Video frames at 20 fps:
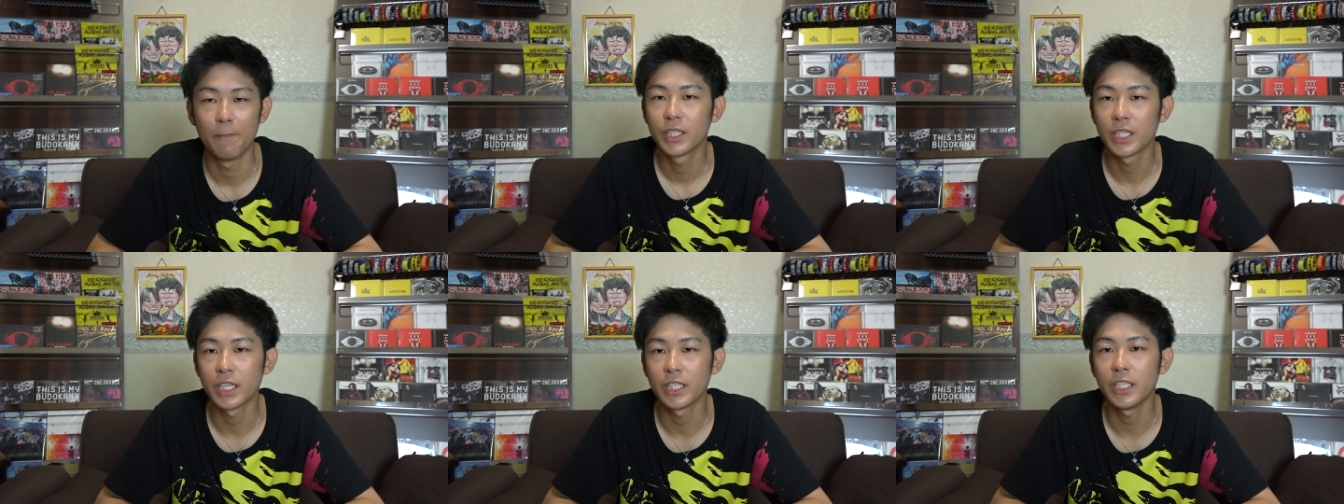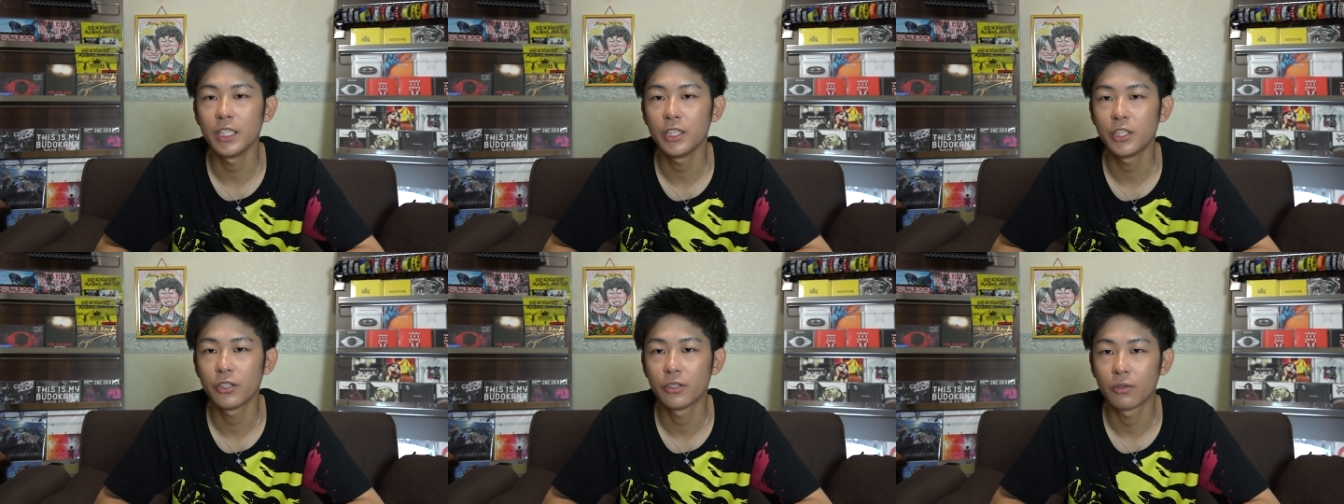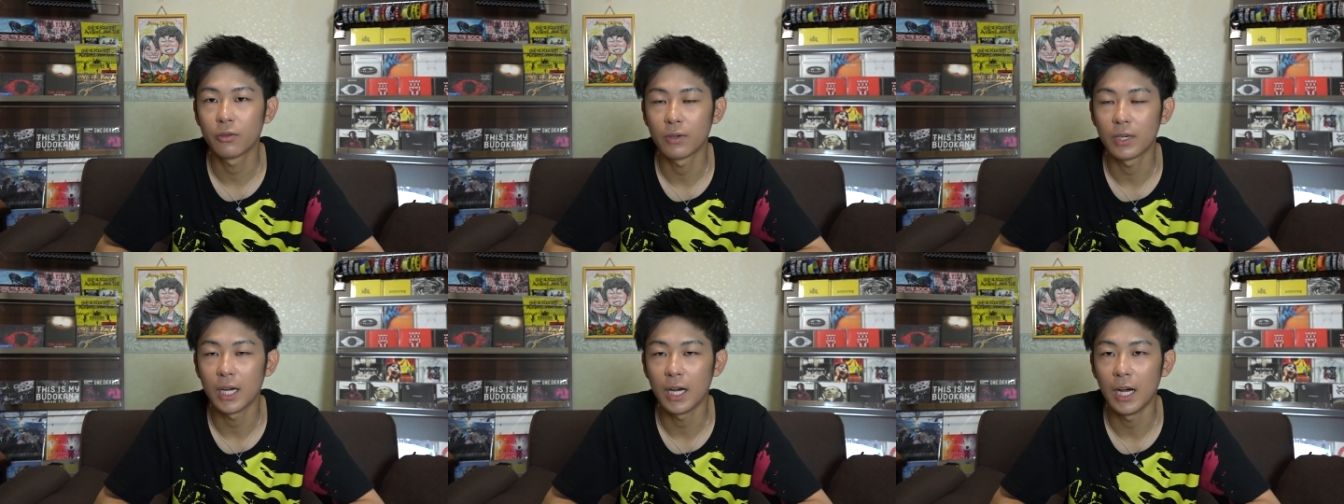写真集
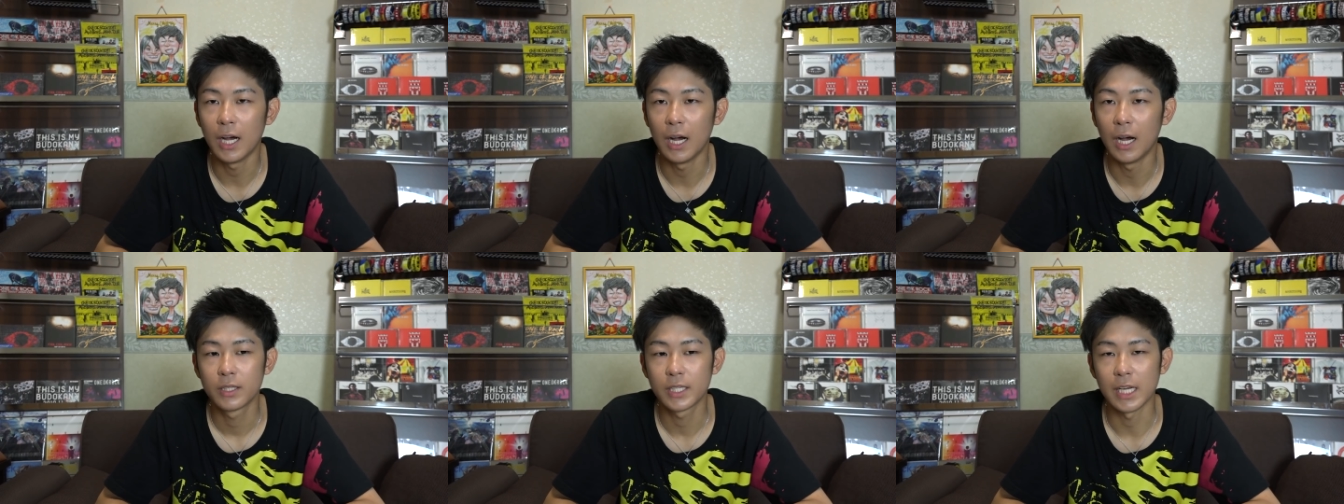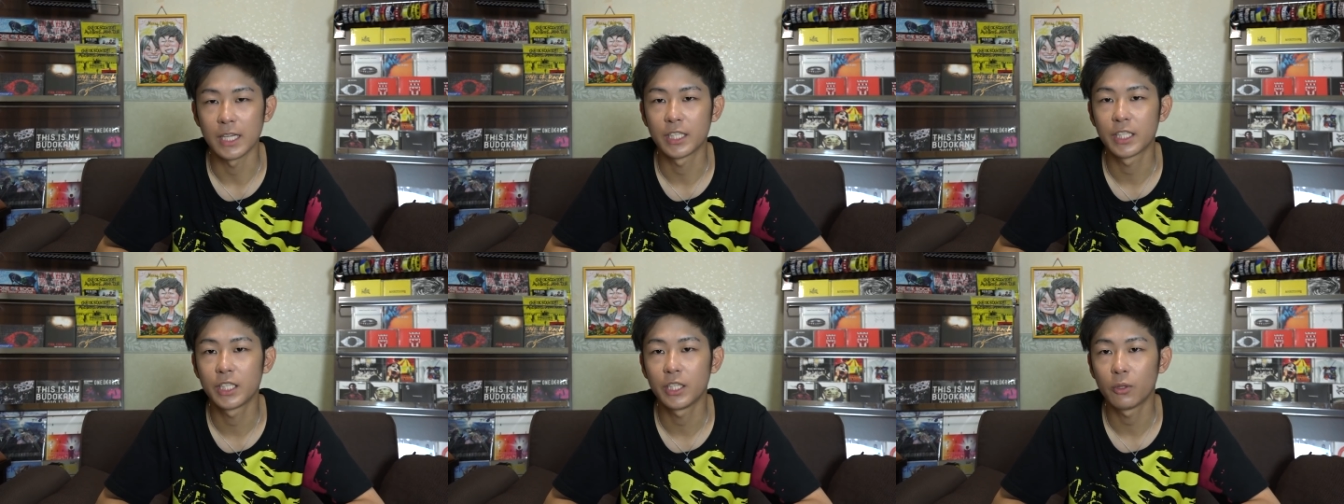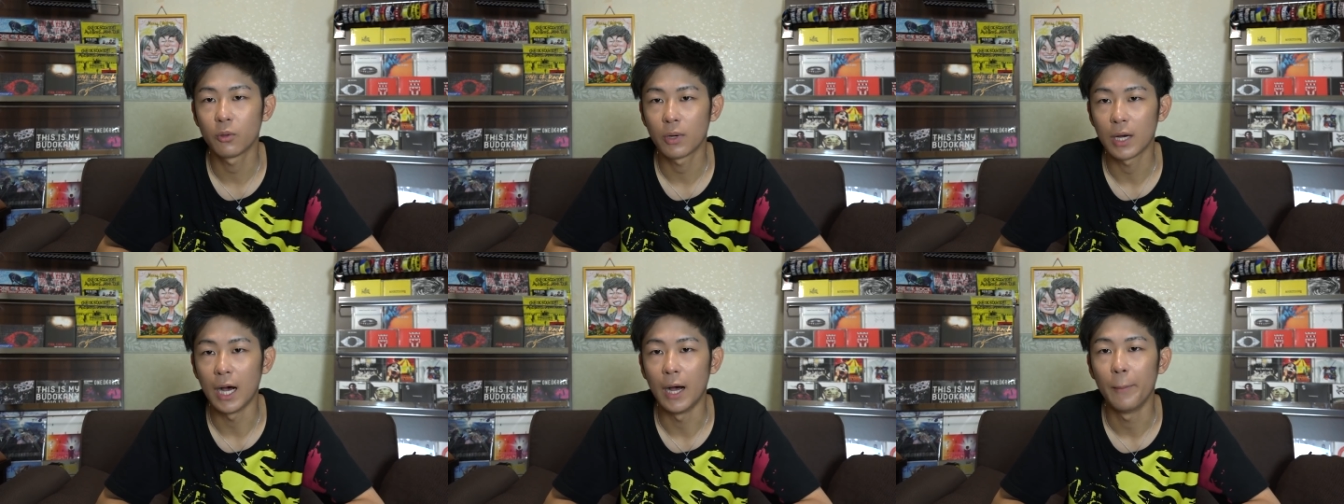とか雑誌
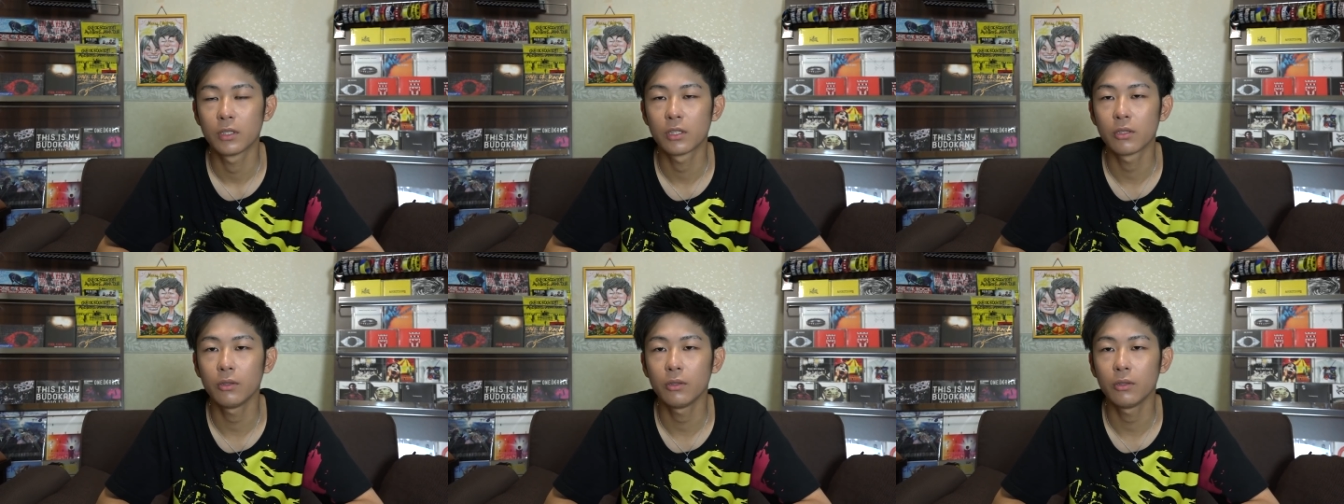とか